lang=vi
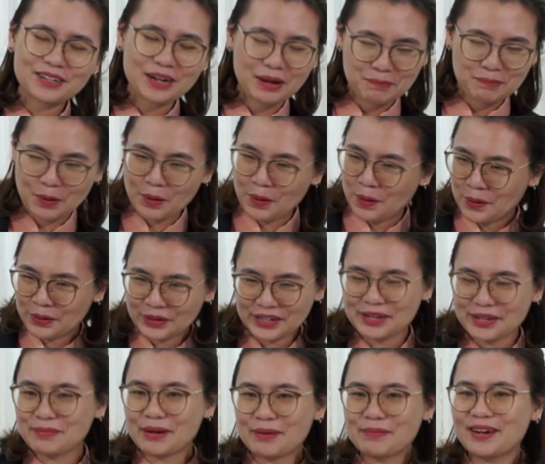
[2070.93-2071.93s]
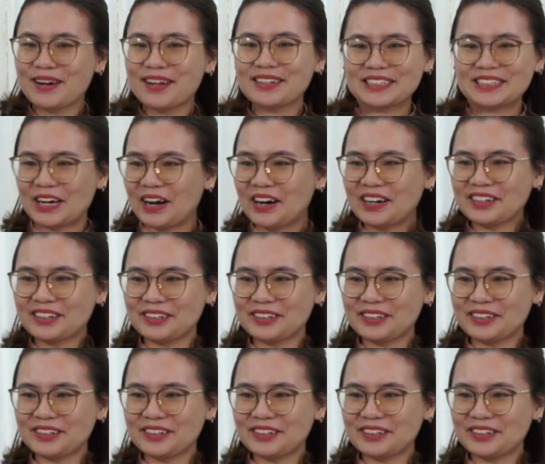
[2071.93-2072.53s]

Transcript: là buồn khi mà mình lên cân